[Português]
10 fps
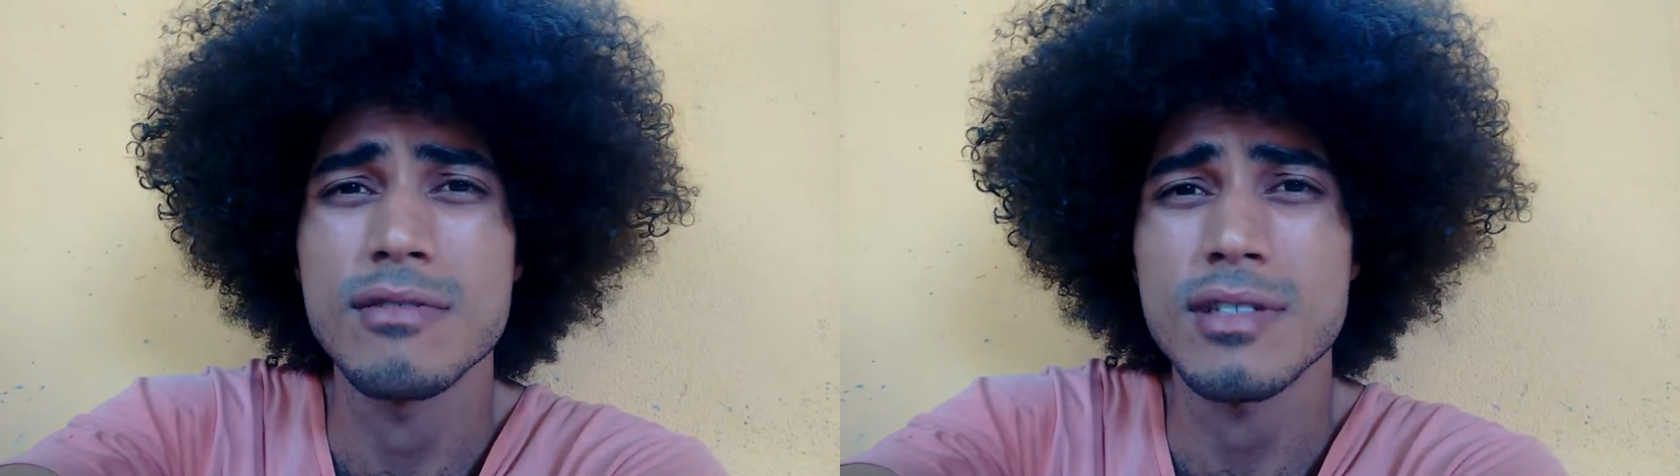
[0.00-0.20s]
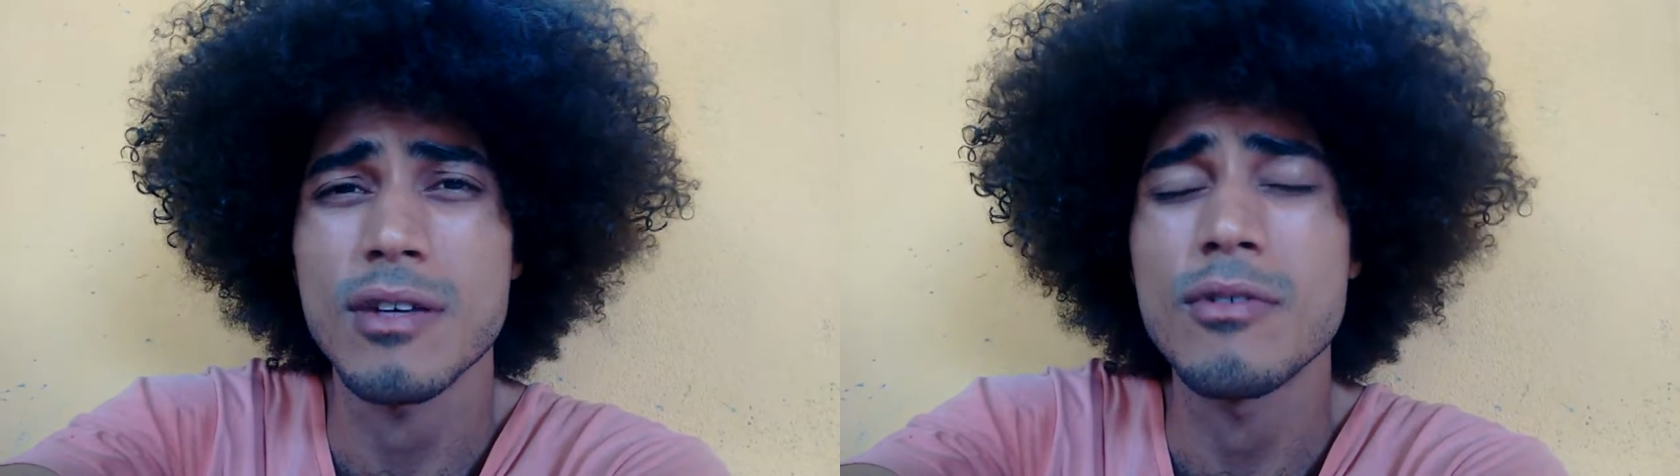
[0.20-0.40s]

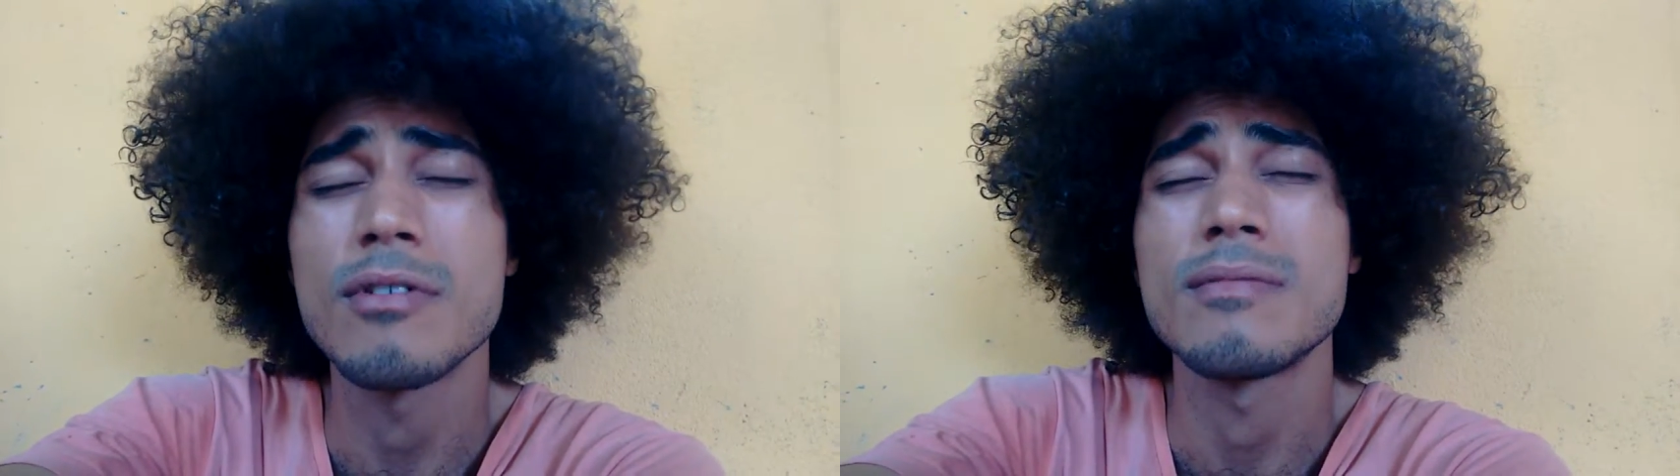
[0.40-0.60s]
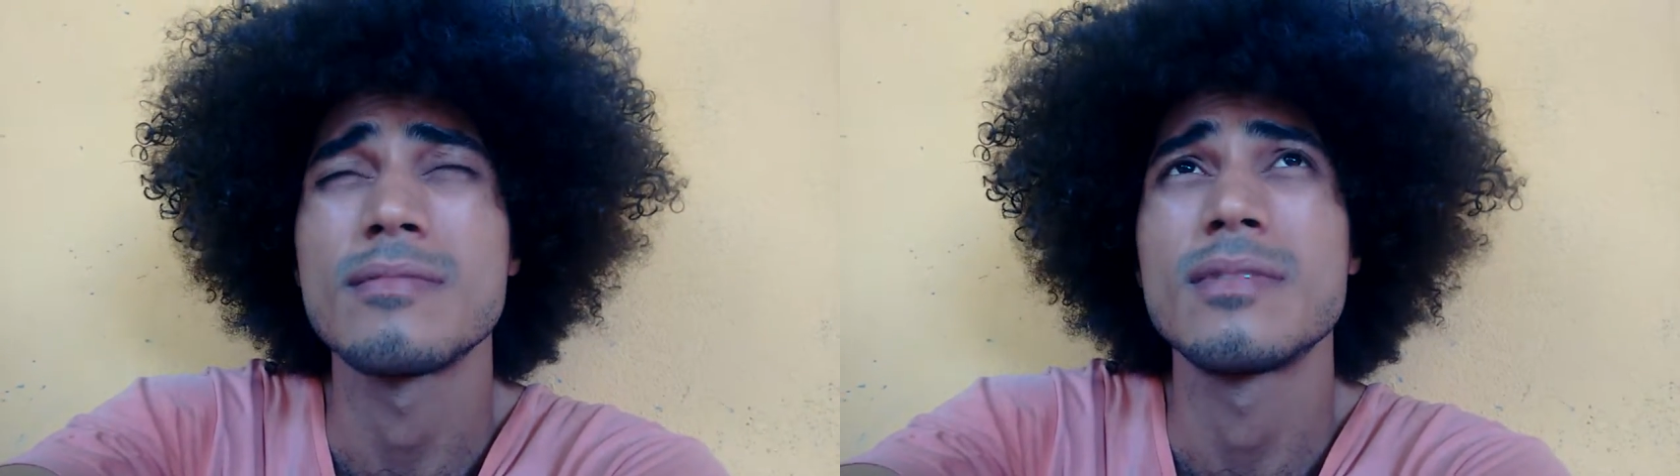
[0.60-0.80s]
Senhor
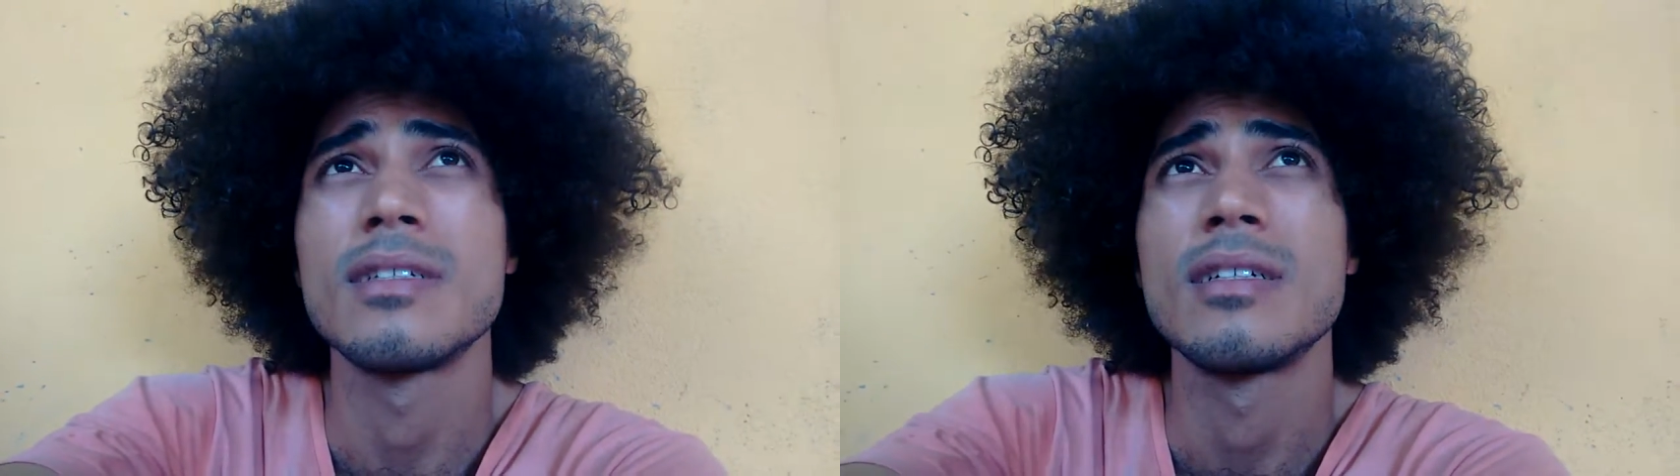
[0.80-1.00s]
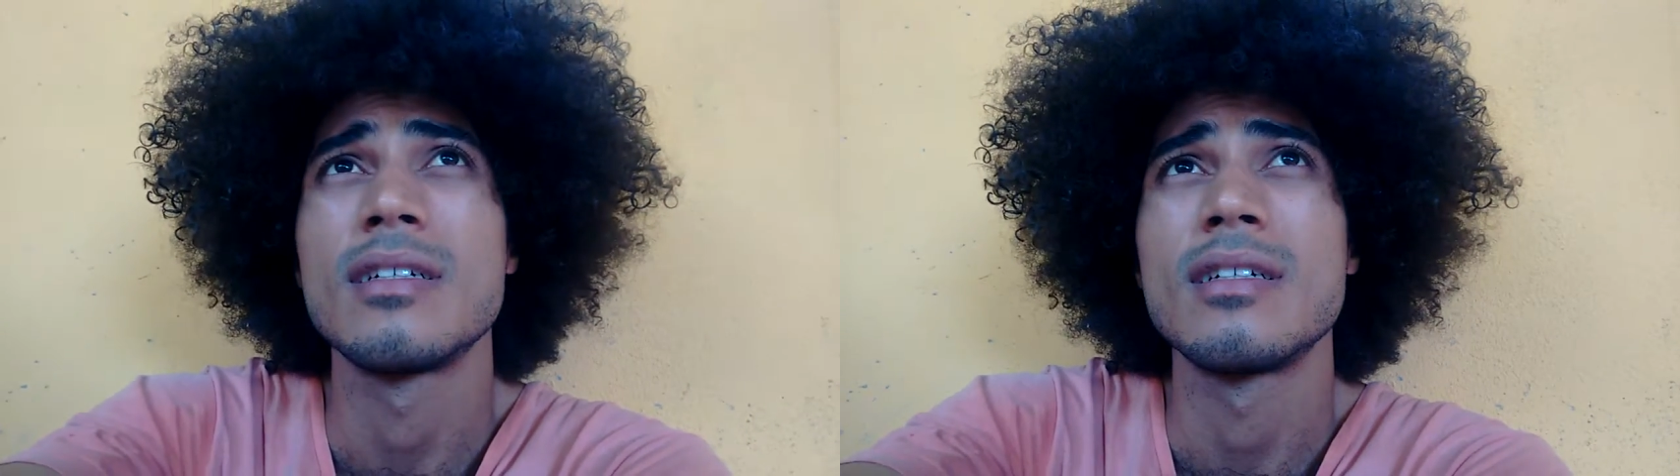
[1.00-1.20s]

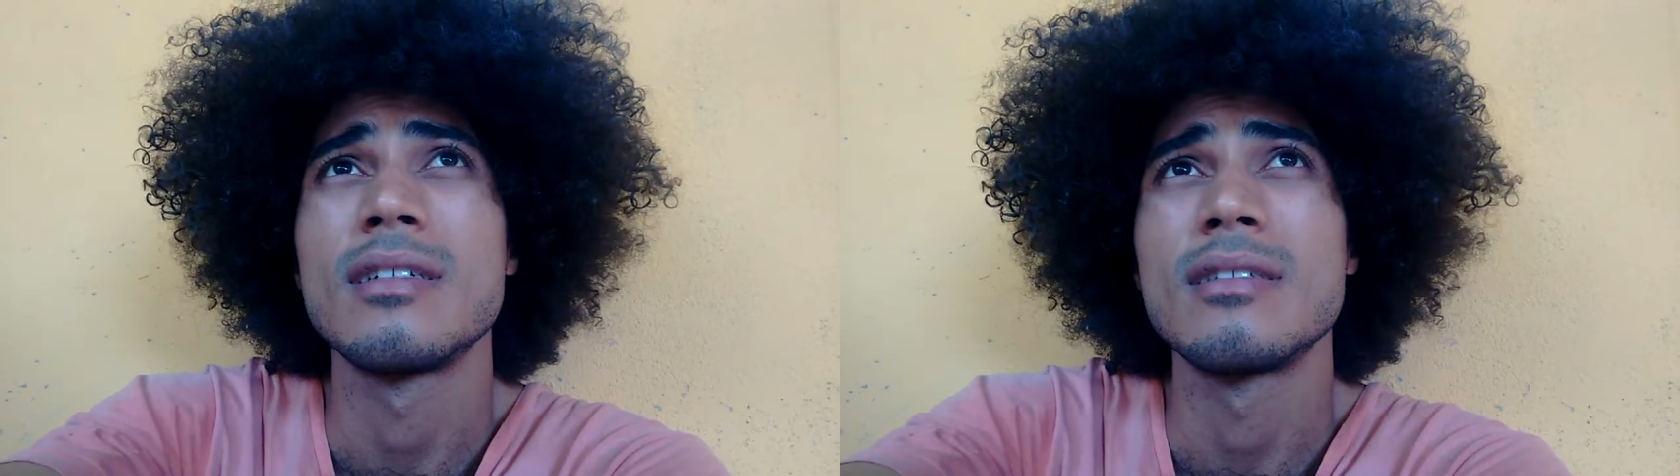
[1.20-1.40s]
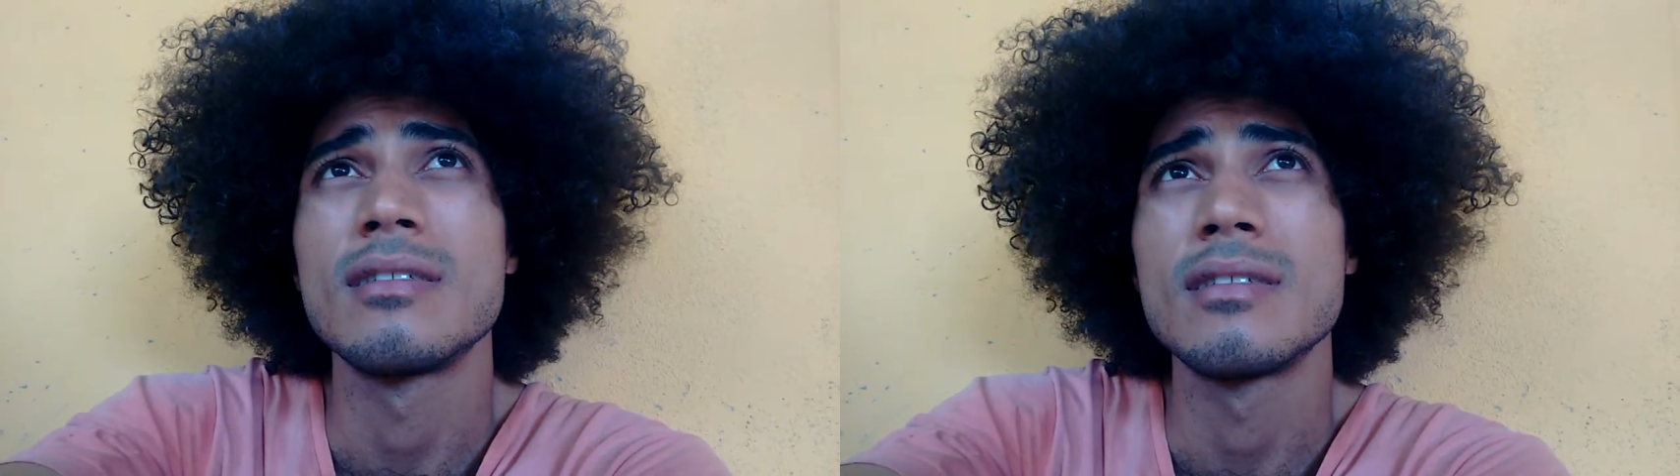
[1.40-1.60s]

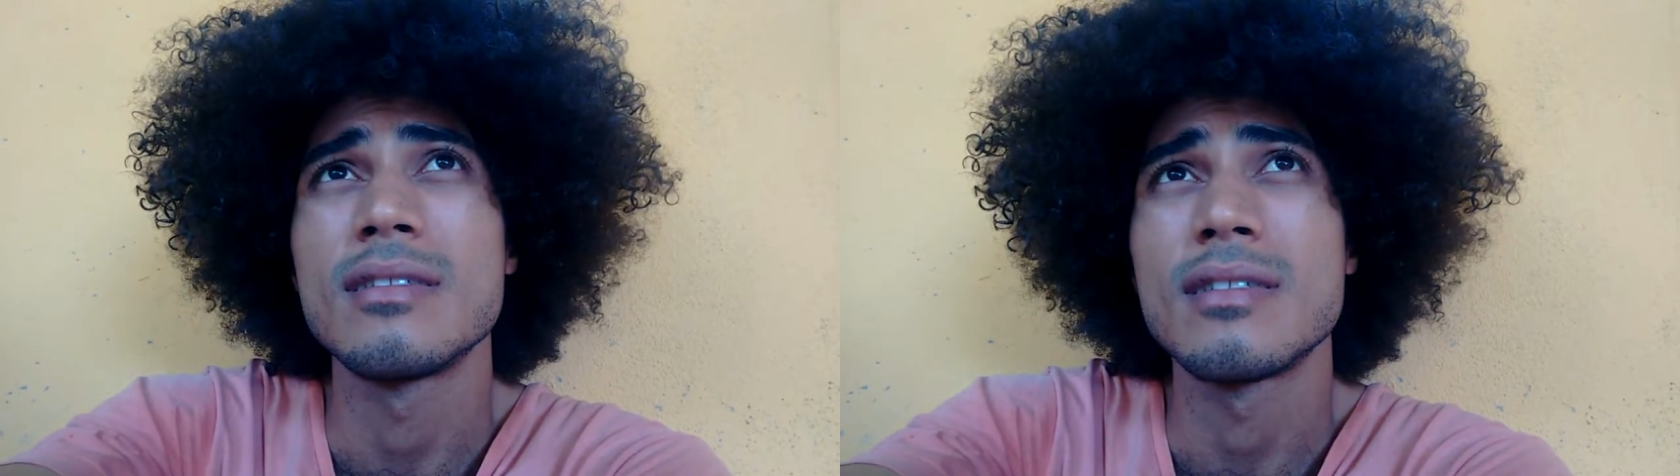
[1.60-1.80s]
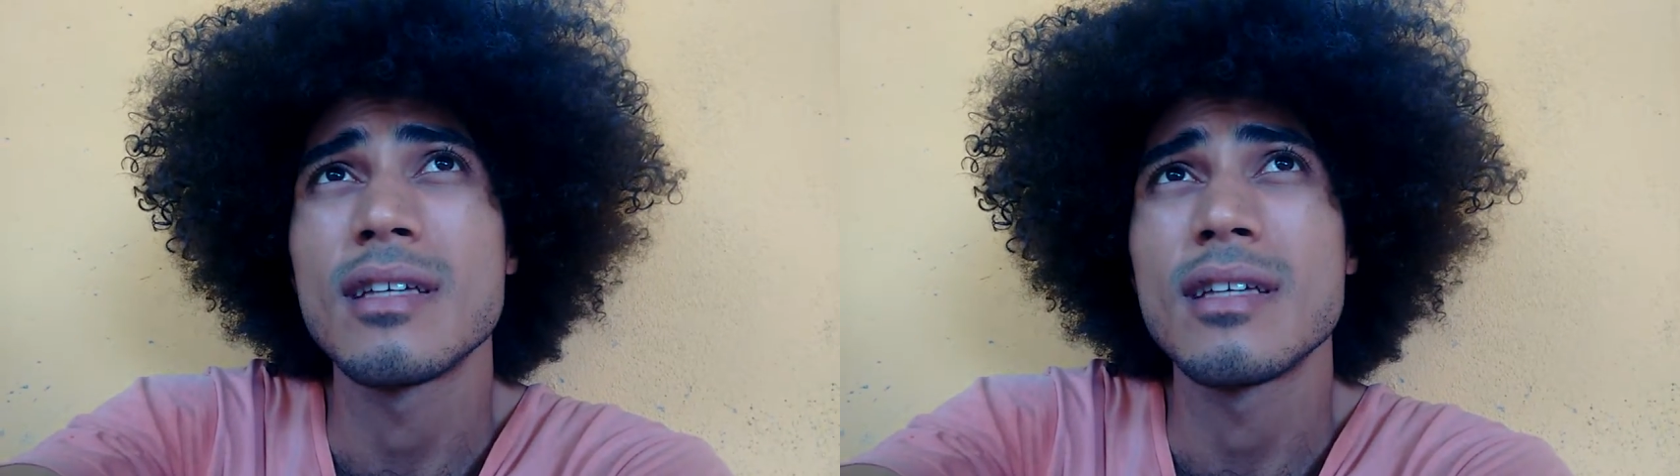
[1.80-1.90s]
se